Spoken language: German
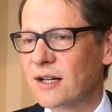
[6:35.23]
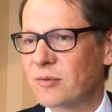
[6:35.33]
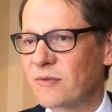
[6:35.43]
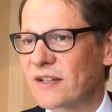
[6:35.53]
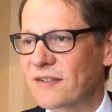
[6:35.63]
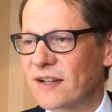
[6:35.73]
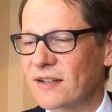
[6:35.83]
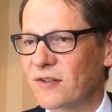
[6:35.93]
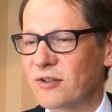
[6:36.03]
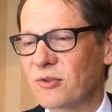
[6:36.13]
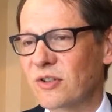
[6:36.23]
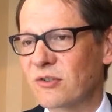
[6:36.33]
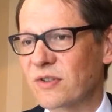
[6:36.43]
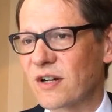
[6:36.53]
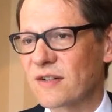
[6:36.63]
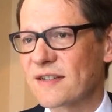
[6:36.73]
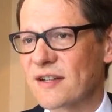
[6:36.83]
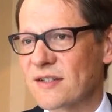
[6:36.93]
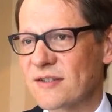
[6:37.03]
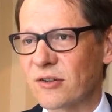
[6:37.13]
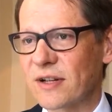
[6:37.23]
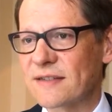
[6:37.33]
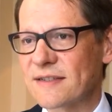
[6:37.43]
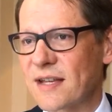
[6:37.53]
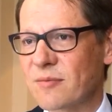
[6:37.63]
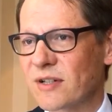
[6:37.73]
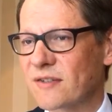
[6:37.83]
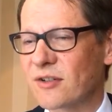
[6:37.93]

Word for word: Aber wie gesagt, 2018 ist das noch kein Thema.